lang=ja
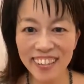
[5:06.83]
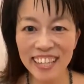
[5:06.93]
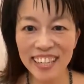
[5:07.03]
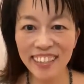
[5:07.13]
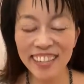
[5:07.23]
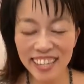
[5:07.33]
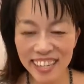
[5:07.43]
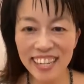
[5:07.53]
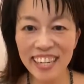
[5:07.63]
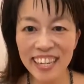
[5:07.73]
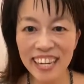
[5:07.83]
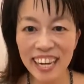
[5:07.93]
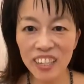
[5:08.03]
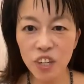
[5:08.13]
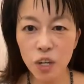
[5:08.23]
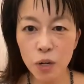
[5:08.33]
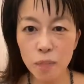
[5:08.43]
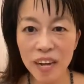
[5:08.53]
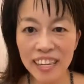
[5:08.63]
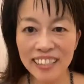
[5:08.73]
い、でそれでま
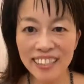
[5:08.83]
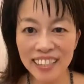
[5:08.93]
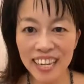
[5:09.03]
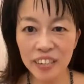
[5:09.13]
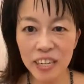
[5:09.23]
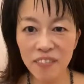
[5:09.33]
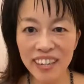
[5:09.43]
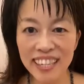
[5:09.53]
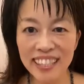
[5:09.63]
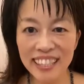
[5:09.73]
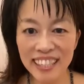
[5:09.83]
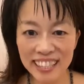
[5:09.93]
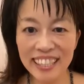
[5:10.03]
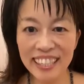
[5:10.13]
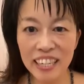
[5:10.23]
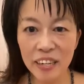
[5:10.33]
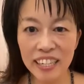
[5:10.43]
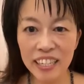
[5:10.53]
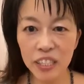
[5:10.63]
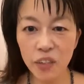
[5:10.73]
あ、イスラエルやパレスチナに
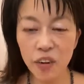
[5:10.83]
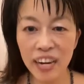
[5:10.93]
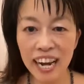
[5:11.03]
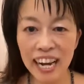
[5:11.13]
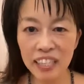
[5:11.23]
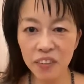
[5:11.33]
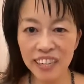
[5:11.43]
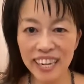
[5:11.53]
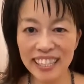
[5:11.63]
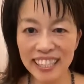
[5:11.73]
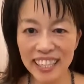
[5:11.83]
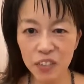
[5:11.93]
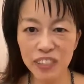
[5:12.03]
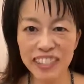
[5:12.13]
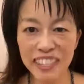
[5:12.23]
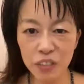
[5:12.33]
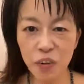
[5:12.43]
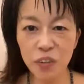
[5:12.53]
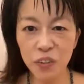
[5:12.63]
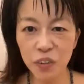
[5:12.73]
私の愛を書いた作品
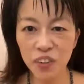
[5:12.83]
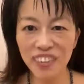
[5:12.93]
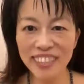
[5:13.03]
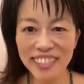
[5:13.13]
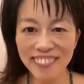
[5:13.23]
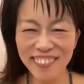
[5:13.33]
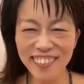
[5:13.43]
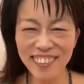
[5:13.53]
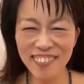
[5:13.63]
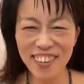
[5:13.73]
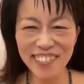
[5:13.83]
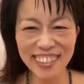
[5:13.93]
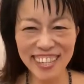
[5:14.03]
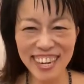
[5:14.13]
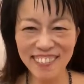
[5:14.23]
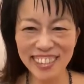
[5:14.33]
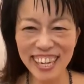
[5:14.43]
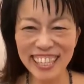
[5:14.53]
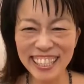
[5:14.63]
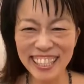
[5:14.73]
を両方にものすごい満面の笑みで
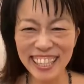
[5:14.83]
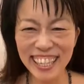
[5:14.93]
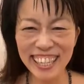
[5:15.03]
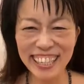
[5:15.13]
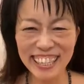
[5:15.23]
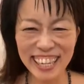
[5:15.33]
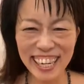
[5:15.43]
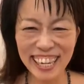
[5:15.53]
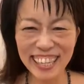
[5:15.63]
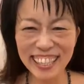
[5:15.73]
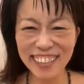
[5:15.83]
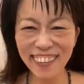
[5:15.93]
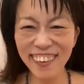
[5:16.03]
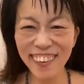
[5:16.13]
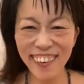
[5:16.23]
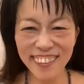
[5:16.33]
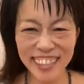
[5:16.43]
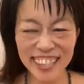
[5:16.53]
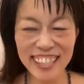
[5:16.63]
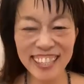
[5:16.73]
キラーっと送
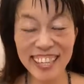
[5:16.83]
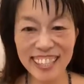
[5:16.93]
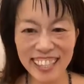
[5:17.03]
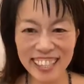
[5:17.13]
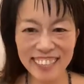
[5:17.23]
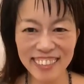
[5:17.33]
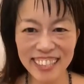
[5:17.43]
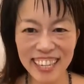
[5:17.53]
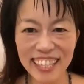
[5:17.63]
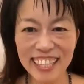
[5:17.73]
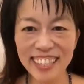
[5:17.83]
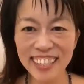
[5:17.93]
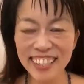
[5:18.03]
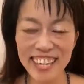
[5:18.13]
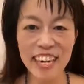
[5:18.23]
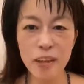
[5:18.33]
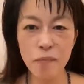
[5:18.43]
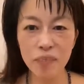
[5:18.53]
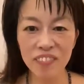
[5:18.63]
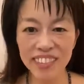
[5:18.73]
らせていただきました。でそして、
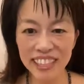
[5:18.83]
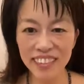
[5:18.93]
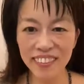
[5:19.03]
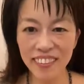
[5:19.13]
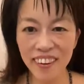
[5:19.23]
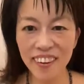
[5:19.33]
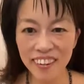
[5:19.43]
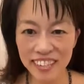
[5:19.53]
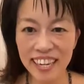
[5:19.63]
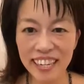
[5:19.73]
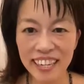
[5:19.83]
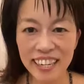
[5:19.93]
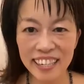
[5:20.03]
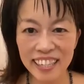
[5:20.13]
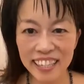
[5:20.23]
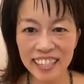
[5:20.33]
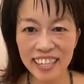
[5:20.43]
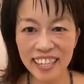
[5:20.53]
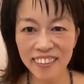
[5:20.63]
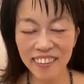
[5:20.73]
まあ、先ほどねディナさ
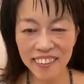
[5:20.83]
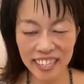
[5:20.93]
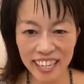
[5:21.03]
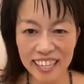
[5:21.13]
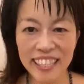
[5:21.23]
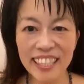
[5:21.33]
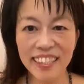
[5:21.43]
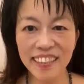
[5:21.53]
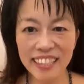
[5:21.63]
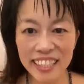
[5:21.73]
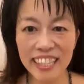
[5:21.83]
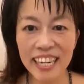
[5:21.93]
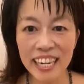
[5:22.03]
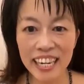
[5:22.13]
んがおっしゃられたように